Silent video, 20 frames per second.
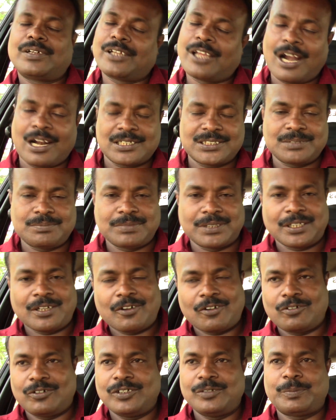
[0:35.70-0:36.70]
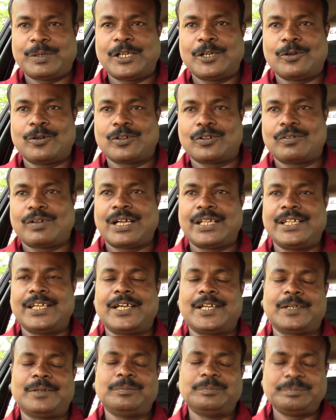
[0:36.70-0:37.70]
ஞானசம்பந்தம் அவர் வந்து பள்ளிக்கூடத்து
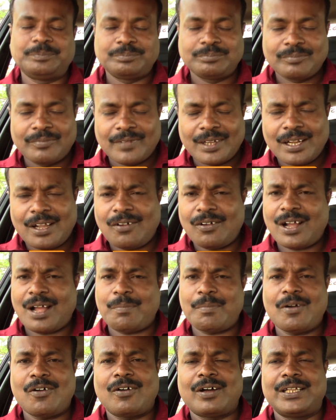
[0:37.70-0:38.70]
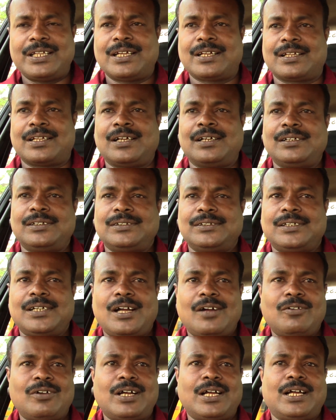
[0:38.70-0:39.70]
வாதியார் அவங்க அம்மாவும் வாதியார் தான்
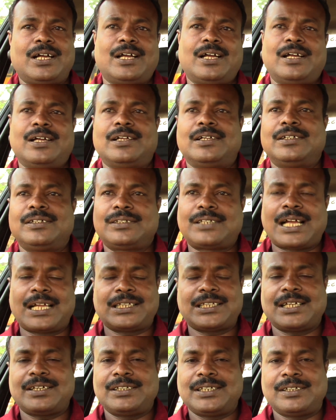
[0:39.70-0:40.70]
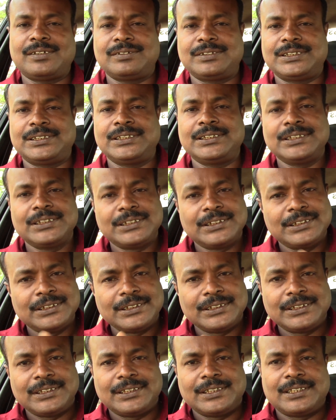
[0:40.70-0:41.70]
அவங்க தாத்தா தான் வந்து
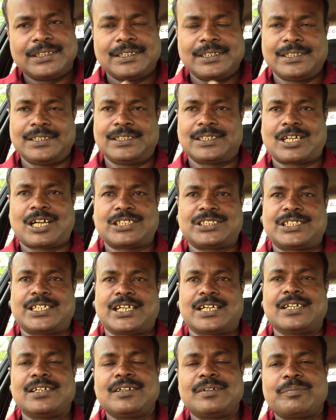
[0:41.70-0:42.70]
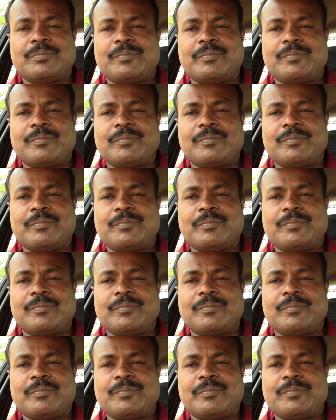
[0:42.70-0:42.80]
ராஜ்கிரண்